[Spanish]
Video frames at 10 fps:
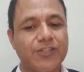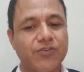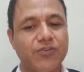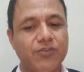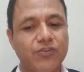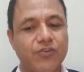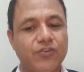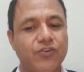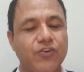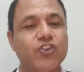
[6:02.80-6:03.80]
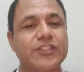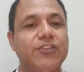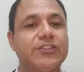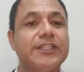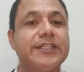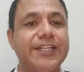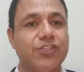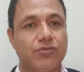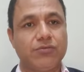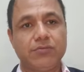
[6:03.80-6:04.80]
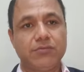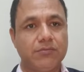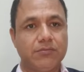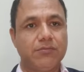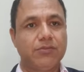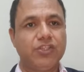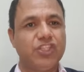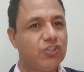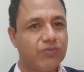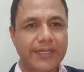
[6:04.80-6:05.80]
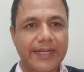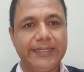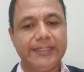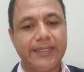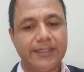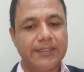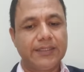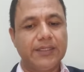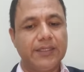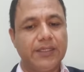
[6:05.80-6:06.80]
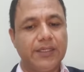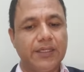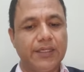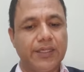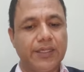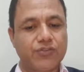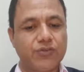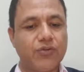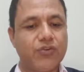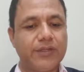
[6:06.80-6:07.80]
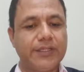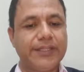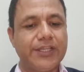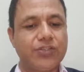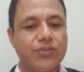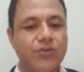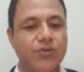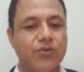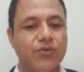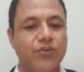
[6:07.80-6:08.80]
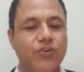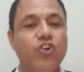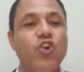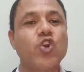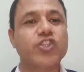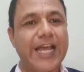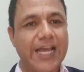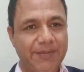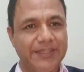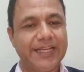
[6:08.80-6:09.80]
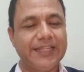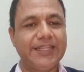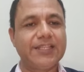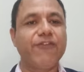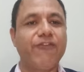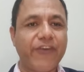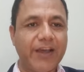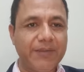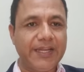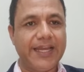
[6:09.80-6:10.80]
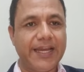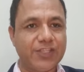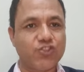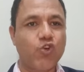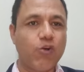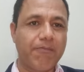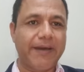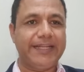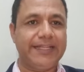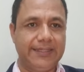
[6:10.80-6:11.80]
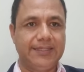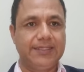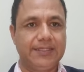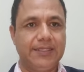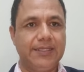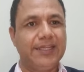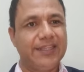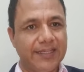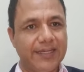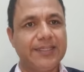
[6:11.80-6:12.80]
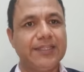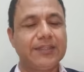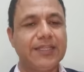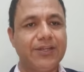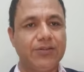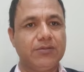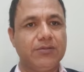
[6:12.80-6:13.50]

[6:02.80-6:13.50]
son los que no tienen derecho, ninguna calidad, que son de hecho los habitantes, familiares o parientes del ejidatario,